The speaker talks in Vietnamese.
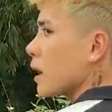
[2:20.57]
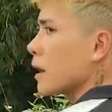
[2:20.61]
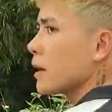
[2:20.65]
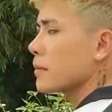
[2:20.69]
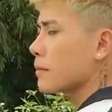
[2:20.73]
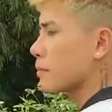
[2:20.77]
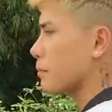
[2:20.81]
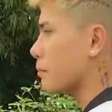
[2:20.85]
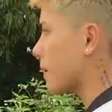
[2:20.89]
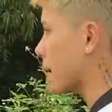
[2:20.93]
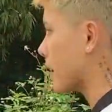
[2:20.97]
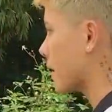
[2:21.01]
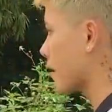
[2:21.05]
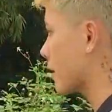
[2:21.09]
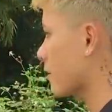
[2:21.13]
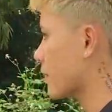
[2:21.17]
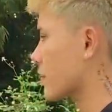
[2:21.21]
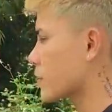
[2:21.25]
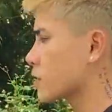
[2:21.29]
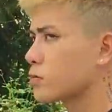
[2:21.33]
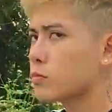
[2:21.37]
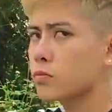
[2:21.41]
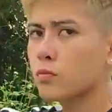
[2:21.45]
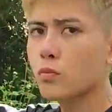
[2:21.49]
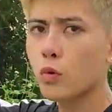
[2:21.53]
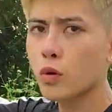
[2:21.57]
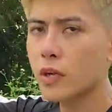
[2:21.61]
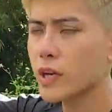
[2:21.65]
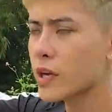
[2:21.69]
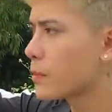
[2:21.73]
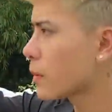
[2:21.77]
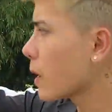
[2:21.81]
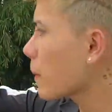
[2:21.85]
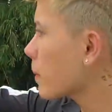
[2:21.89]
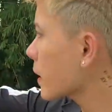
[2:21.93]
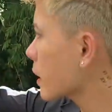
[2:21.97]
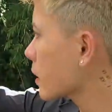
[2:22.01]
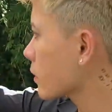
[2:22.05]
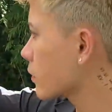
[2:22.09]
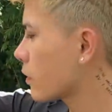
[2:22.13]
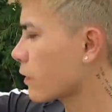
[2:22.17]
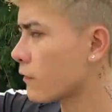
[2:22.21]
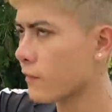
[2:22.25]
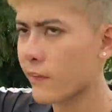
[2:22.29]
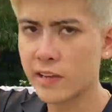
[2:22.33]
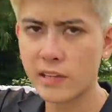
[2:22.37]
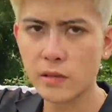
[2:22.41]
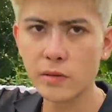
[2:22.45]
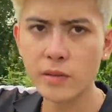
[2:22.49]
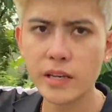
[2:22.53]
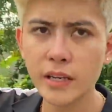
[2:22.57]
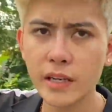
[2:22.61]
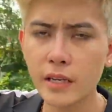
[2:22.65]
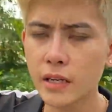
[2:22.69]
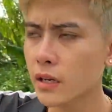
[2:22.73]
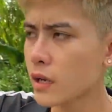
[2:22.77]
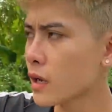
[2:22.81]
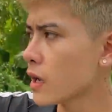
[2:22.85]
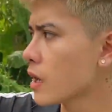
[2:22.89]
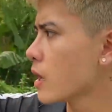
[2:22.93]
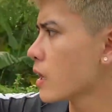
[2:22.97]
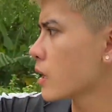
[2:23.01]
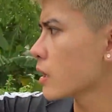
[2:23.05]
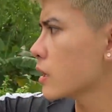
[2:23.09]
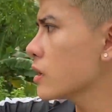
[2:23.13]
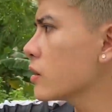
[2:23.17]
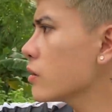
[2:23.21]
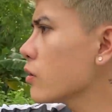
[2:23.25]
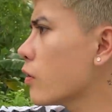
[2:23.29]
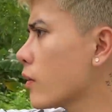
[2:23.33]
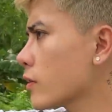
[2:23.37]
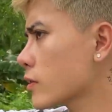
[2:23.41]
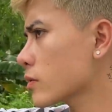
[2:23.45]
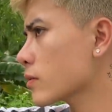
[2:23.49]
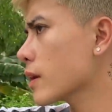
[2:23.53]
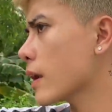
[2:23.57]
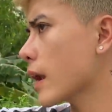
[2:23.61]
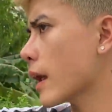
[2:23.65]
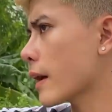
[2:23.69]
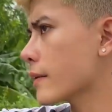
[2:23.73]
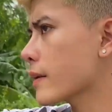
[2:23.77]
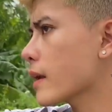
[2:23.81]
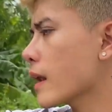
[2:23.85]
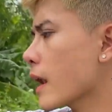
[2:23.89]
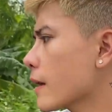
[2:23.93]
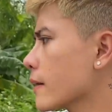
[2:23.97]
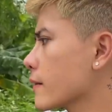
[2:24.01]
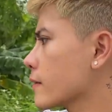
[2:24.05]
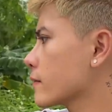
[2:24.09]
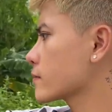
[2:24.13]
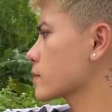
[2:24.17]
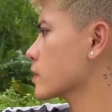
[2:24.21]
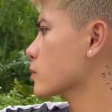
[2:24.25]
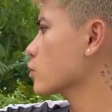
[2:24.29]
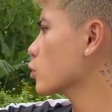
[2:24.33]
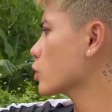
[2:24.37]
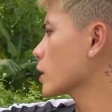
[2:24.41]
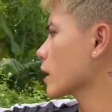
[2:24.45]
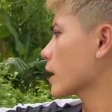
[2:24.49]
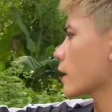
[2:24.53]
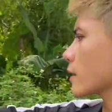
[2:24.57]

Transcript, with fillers: đây mày vào trong bụi kia lắp kia vào trong kia đi cứ ngồi trong này này đây này trong mũi